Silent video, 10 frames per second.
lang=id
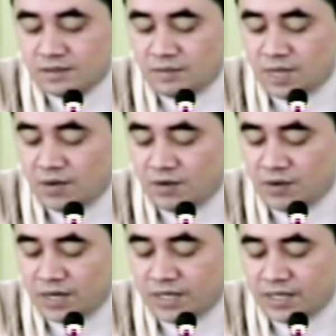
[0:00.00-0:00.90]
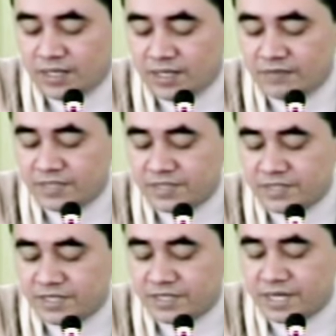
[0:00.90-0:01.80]
bahwa dia
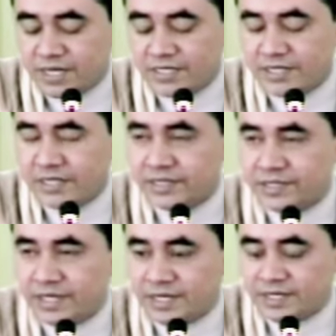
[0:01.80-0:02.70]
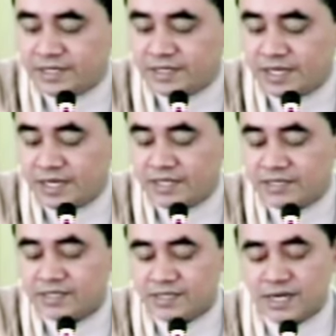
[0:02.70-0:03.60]
mencegah dirinya
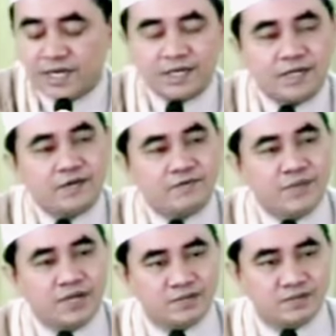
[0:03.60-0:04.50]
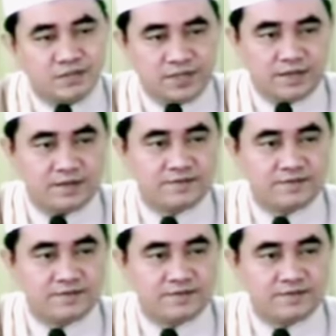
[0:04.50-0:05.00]
dari sekalian maksiat.